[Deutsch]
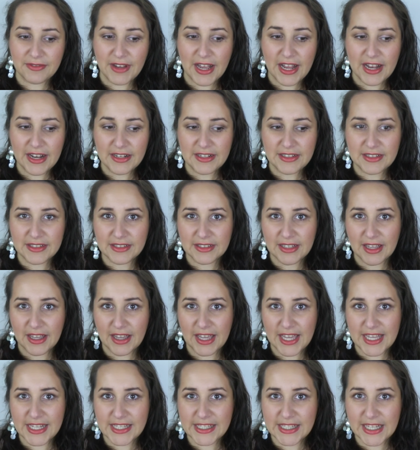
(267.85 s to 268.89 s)
weil
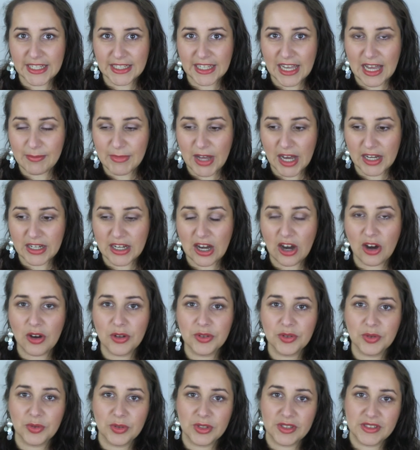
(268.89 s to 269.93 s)
dieser
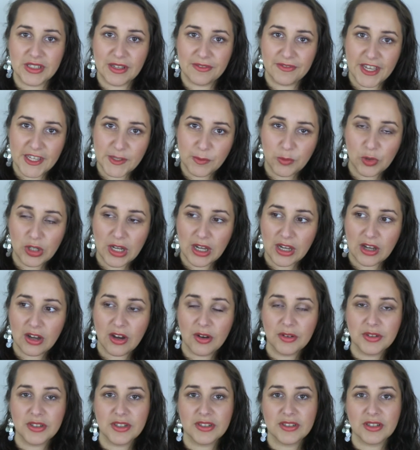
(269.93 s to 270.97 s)
Instagram-Account und dieser
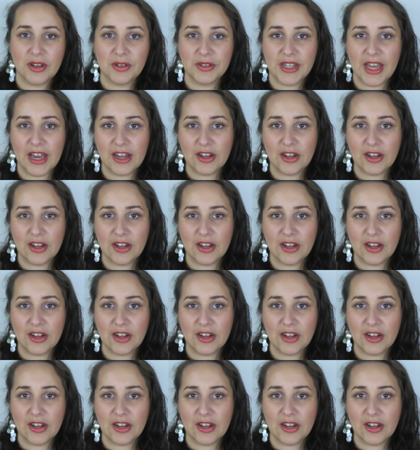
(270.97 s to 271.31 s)
Facebook-Account ist auch der